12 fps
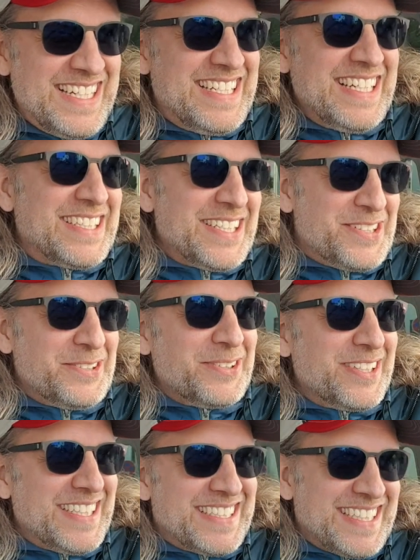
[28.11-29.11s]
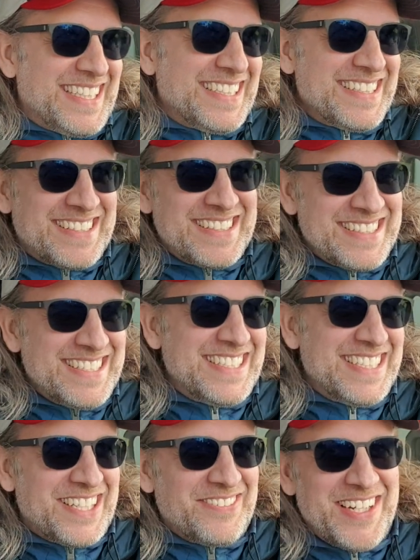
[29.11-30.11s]
Der, der zurückgetreten ist, ist nicht
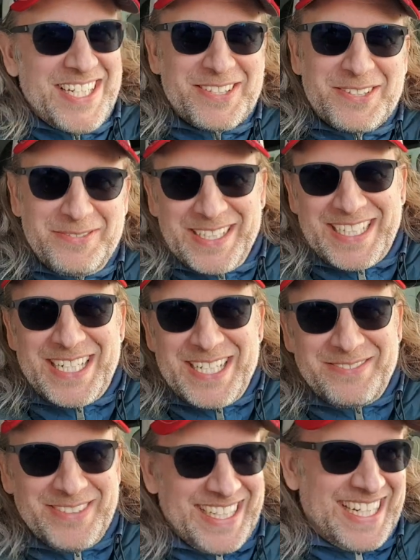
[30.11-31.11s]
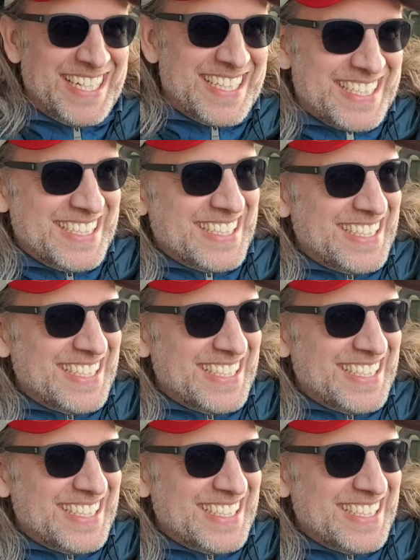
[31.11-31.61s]
die Quelle, so viel kann ich verraten.